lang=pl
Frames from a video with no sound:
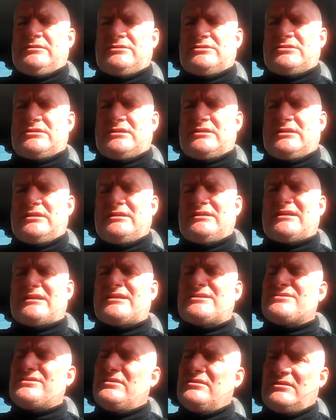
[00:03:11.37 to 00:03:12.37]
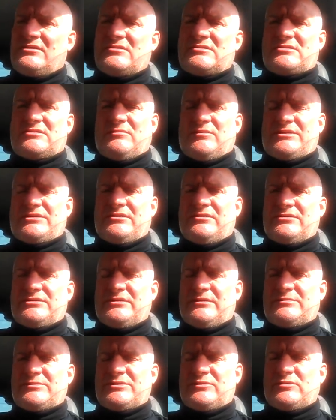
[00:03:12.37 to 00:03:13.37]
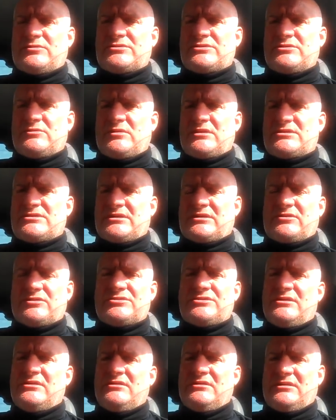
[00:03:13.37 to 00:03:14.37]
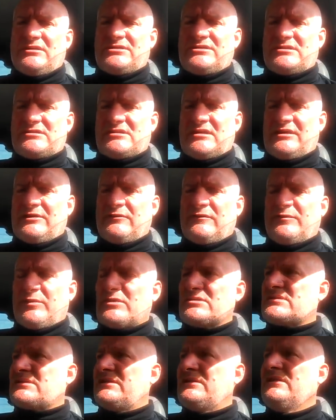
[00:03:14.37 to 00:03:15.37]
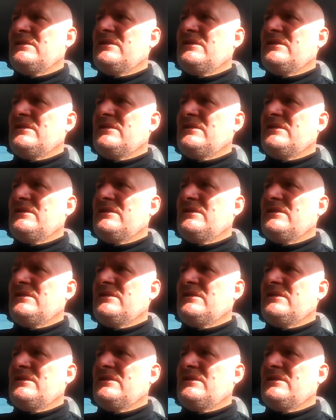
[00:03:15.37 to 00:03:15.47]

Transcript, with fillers: że jakaś inna osoba się do ciebie przyłączyła, że ktoś inny gdzieś z terenów Polski